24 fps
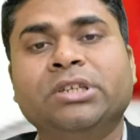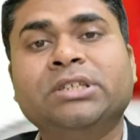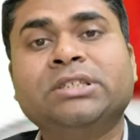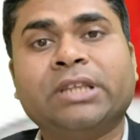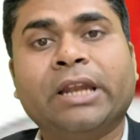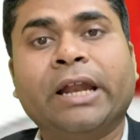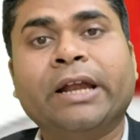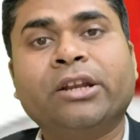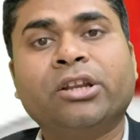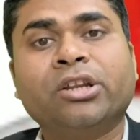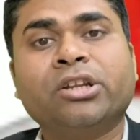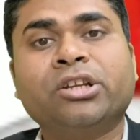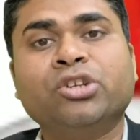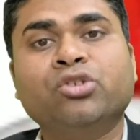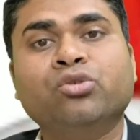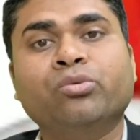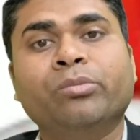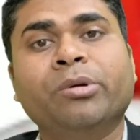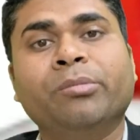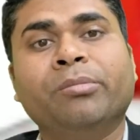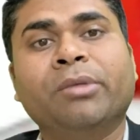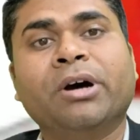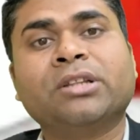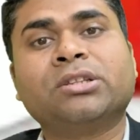इस लाइटर की जो
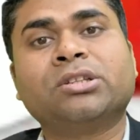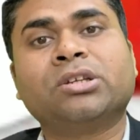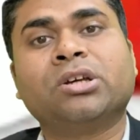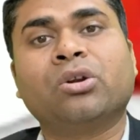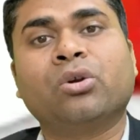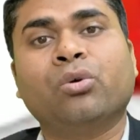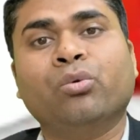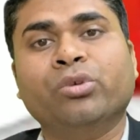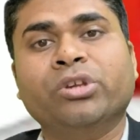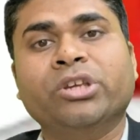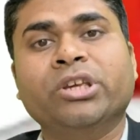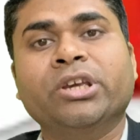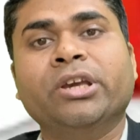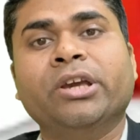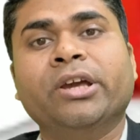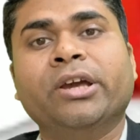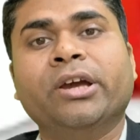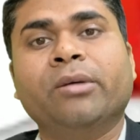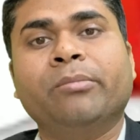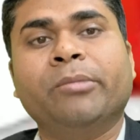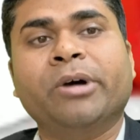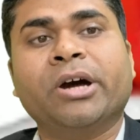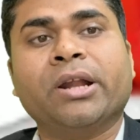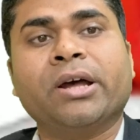मैं बात कर रहा हूँ ये है
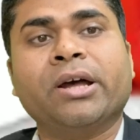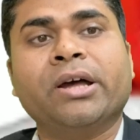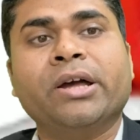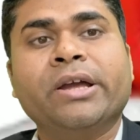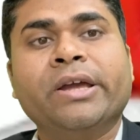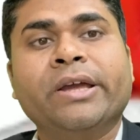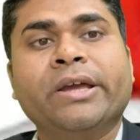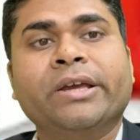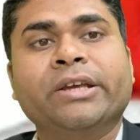हमारा